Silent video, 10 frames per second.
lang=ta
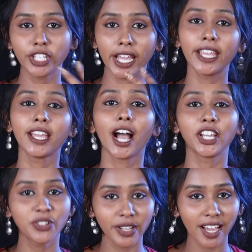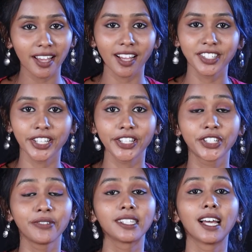ஜெய் ஐஸ்வர்யா ராஜே
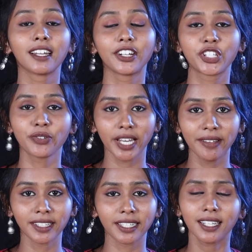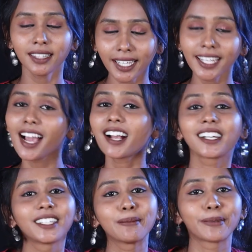சிவதா நடித்து வெளியே வந்திருக்க தீரா
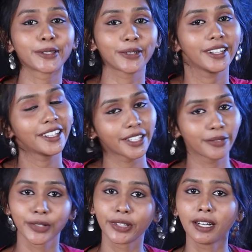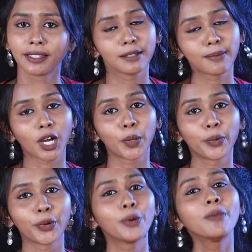காதல் படத்தோட ரிவ்யூ தான் வந்துட்டு
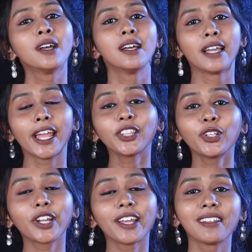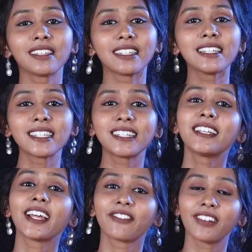பார்க்க போகிறோம் உடனே வந்துட்டு
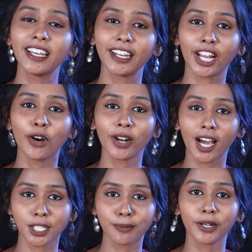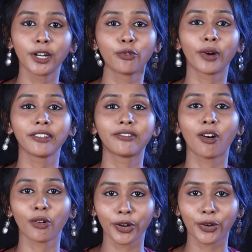சிட்டி லைஃப்பில் இருக்க ஒரு ஹஸ்பண்ட் அண்ட் ஒய்ஃப்
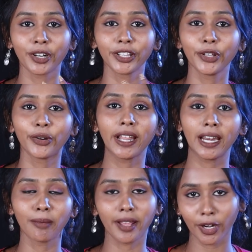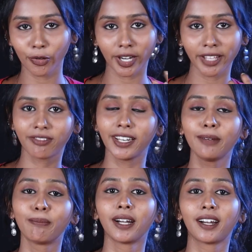அவங்களோட குழந்தையோட என்ன மாதிரியான ஒரு லைஃப்
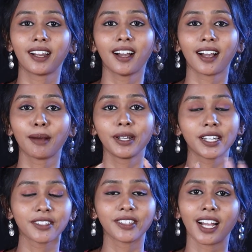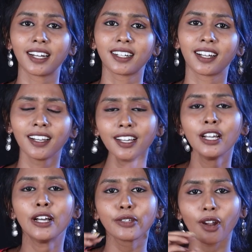லீட் பண்ணிட்டுருக்காங்க அப்படின்றது வந்து காட்டுறாங்க
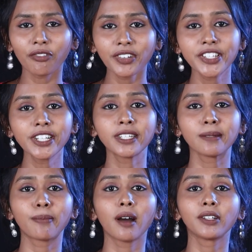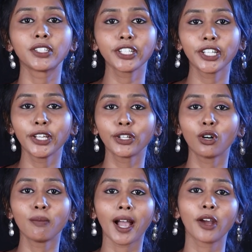ஸோ அஃபிஷியல் ட்ரிப்பாக வந்துட்டு
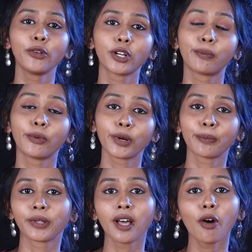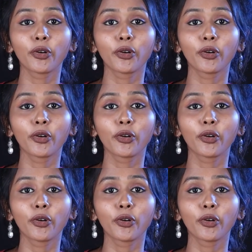ஹீரோ பெங்களூருக்கு போகிறப்போ தான்